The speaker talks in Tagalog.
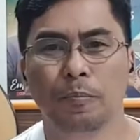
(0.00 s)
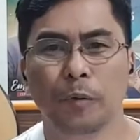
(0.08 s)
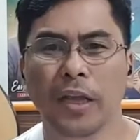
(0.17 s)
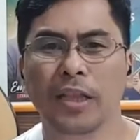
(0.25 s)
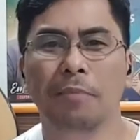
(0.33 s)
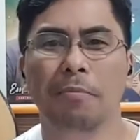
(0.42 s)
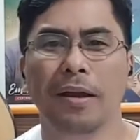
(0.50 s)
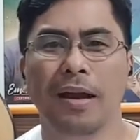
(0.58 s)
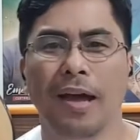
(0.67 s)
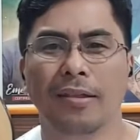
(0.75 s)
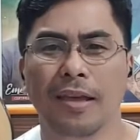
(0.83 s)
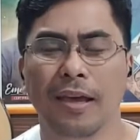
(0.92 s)
Pwede ba
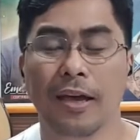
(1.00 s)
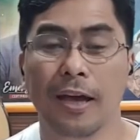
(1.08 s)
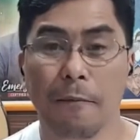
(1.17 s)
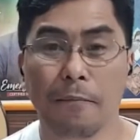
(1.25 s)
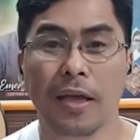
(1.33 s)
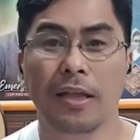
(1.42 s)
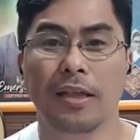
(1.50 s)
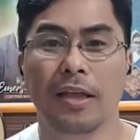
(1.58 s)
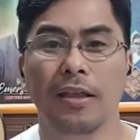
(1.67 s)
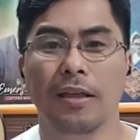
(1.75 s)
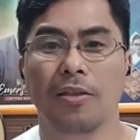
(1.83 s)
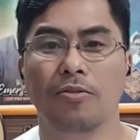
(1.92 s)
nating
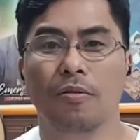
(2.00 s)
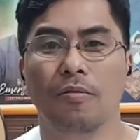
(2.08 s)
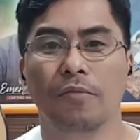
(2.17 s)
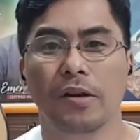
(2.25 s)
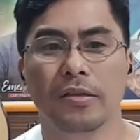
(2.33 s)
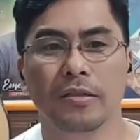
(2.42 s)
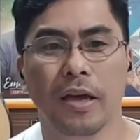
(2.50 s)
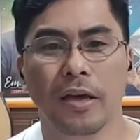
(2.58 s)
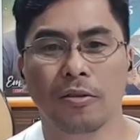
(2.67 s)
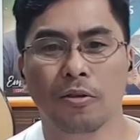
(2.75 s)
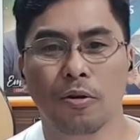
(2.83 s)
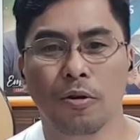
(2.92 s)
gamitin itong verse na
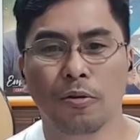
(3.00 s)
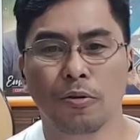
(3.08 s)
ito